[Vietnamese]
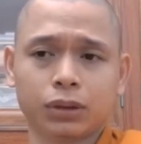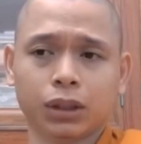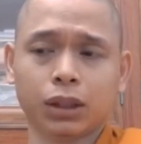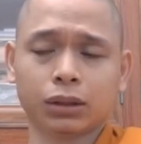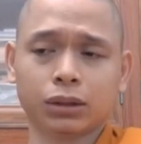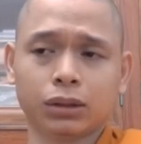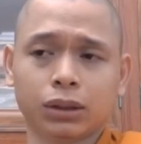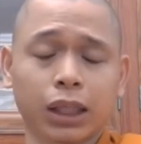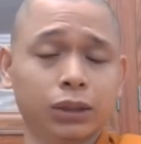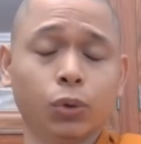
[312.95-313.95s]
ha,
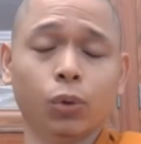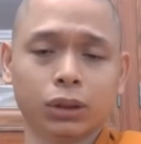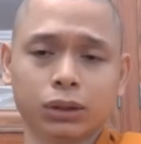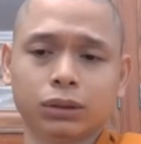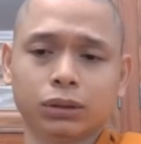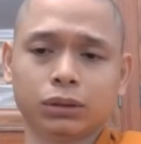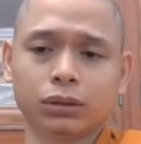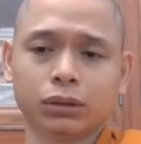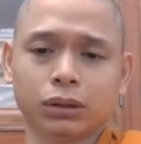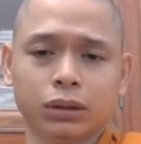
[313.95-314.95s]
cày ruộng đó.
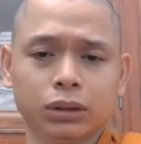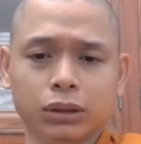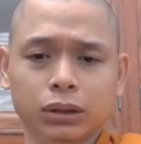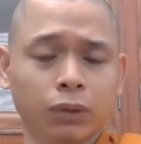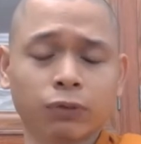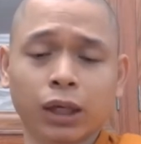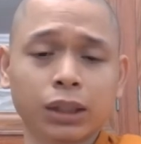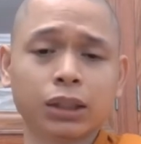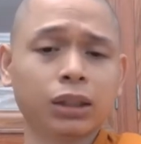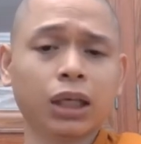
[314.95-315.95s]
động vật ở
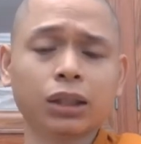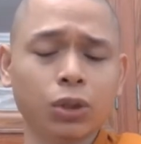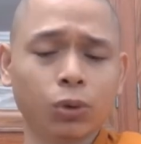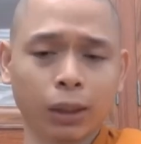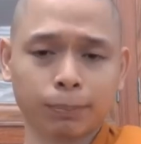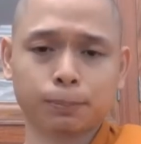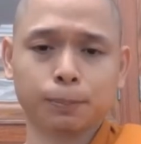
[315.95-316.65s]
dưới nó chết nhiều lắm